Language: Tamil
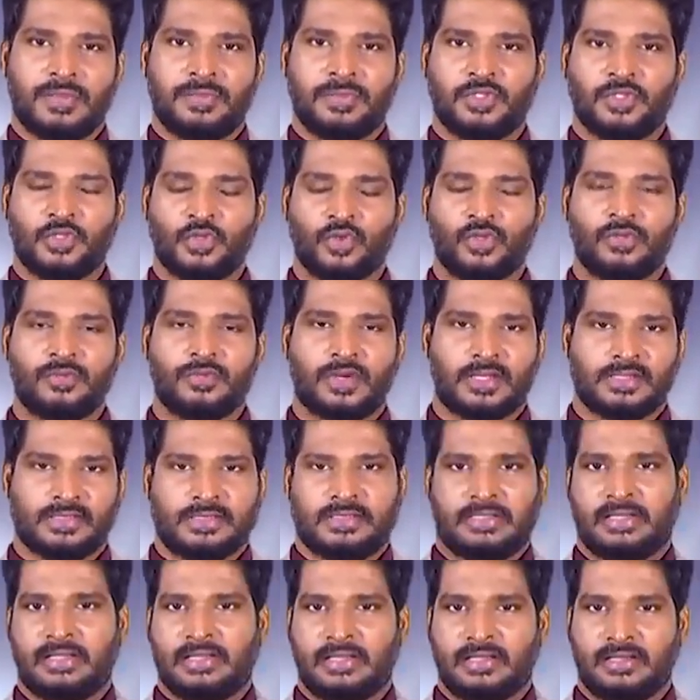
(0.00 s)
இப்போ ஜூன்
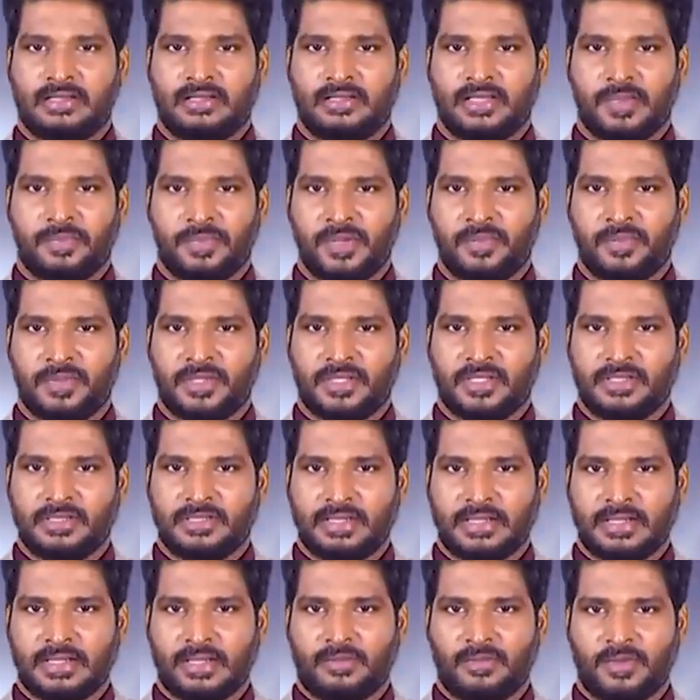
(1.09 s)
மாதத்தில் எப்படிப்பட்ட
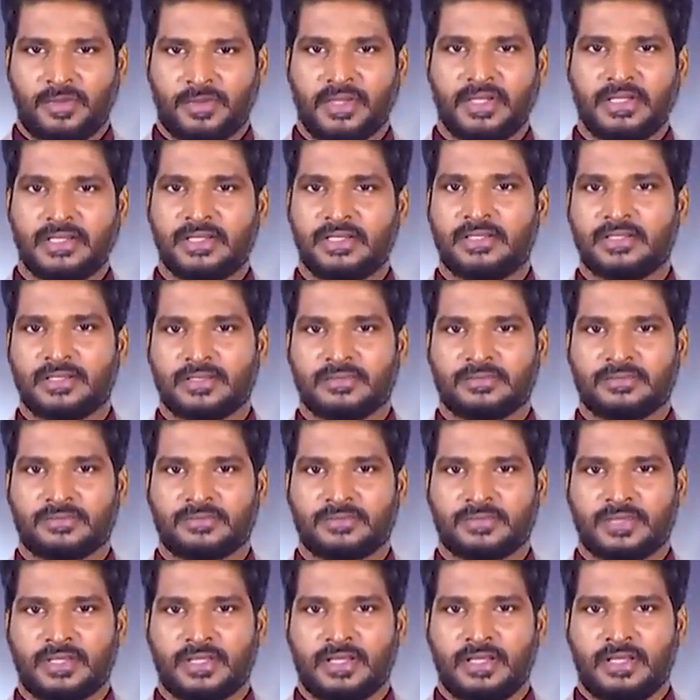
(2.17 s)
கிரக அமைப்புகள் இருக்குது
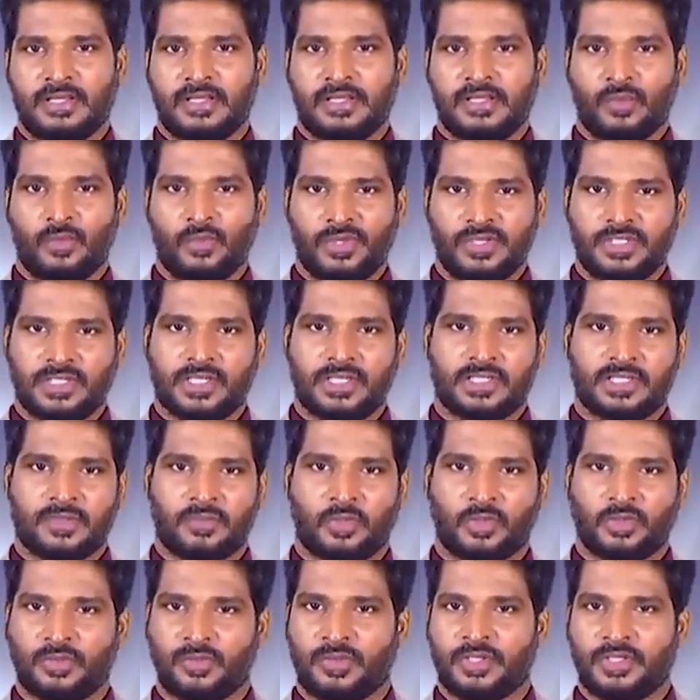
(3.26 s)
விருச்சிகத்தை
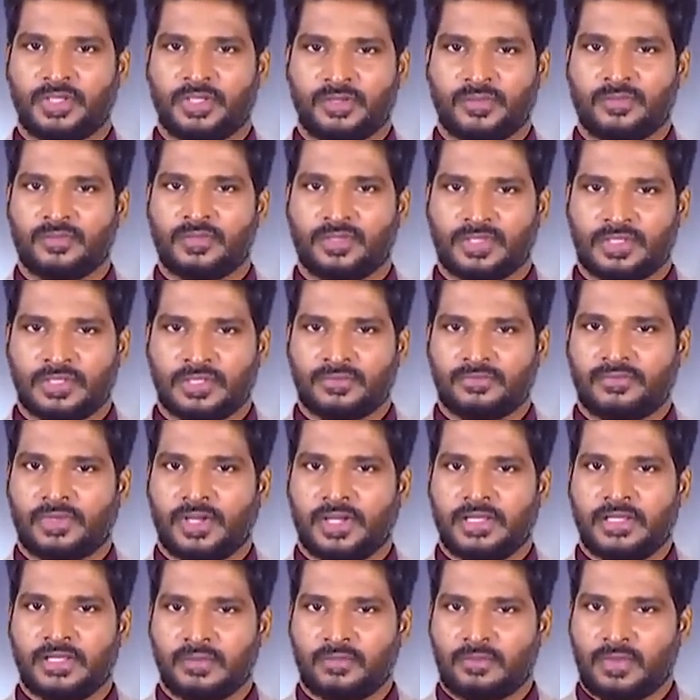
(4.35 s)
பொறுத்த வரைக்கும்
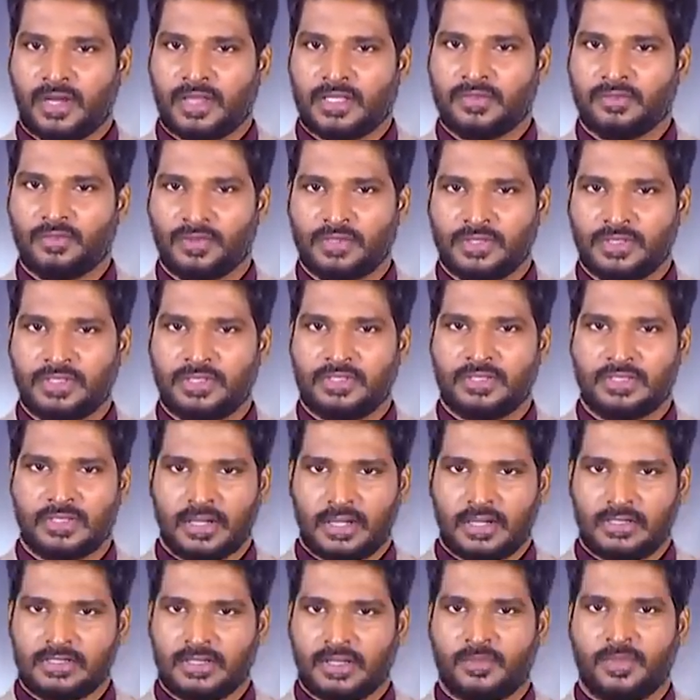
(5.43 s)
செவ்வாய் இந்த மாதம் வந்து
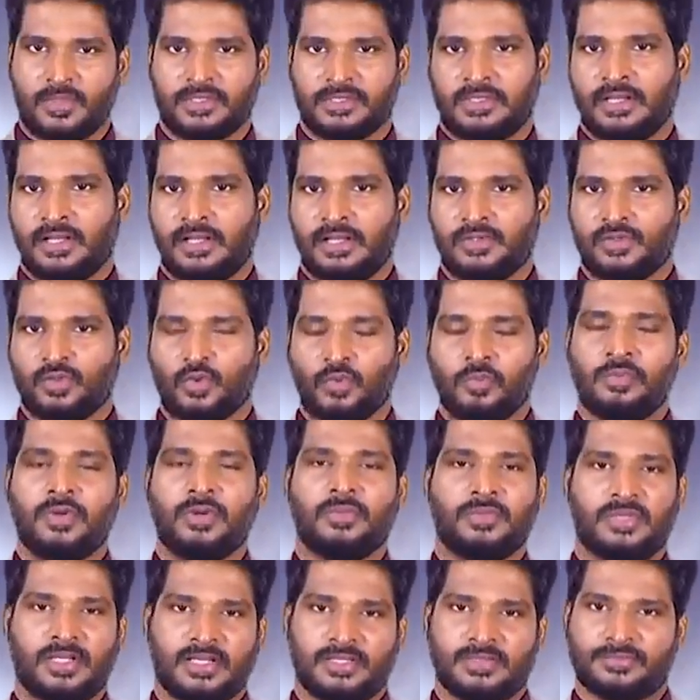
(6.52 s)
நான்காம் இடத்துல
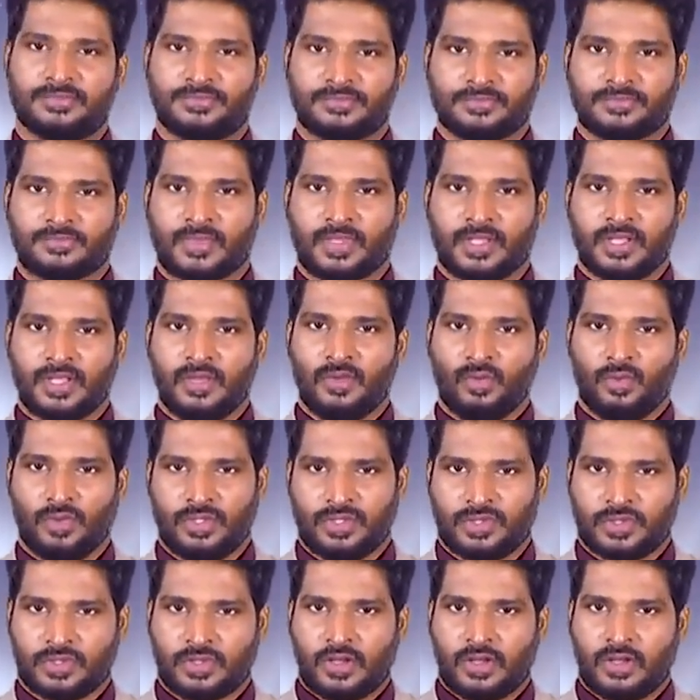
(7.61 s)
கும்பமில்
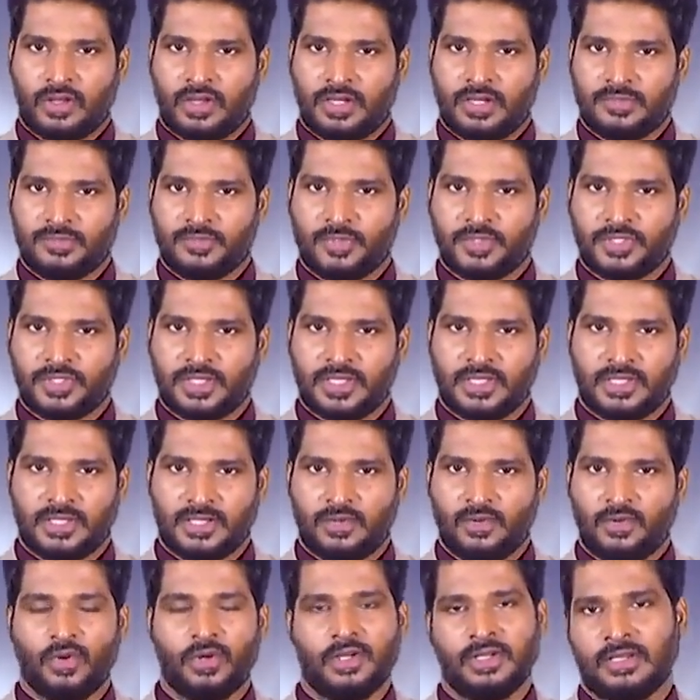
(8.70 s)
ஒரு ஸ்ட்ராங்கான பொசிஷனில்
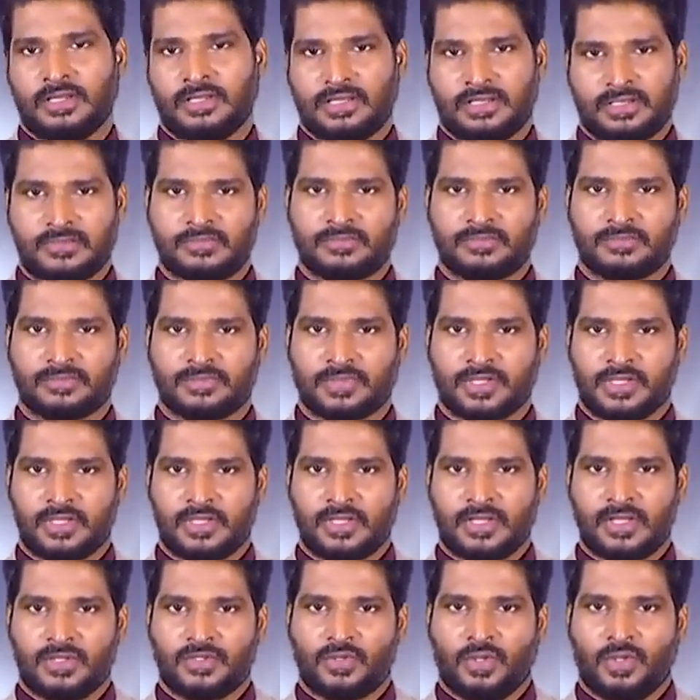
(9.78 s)
தான் ஹோல்ட் ஆகிறார்
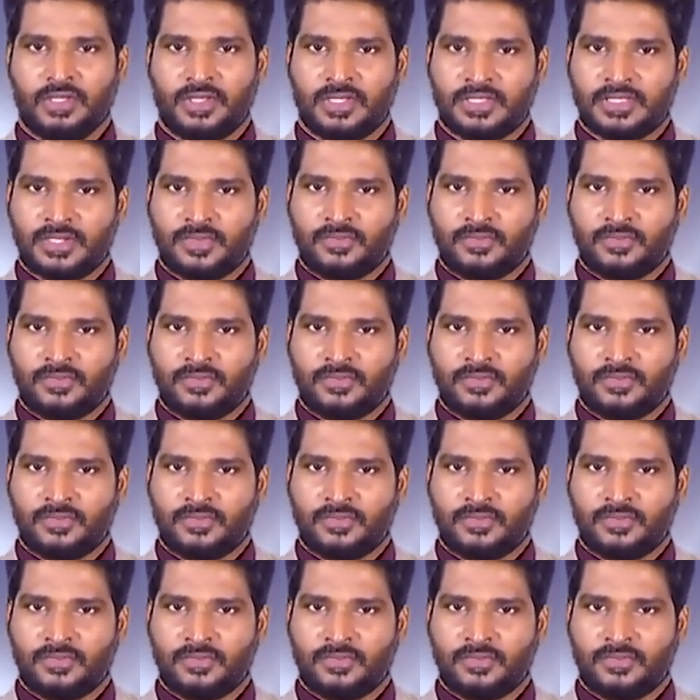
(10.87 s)
ஸோ இந்த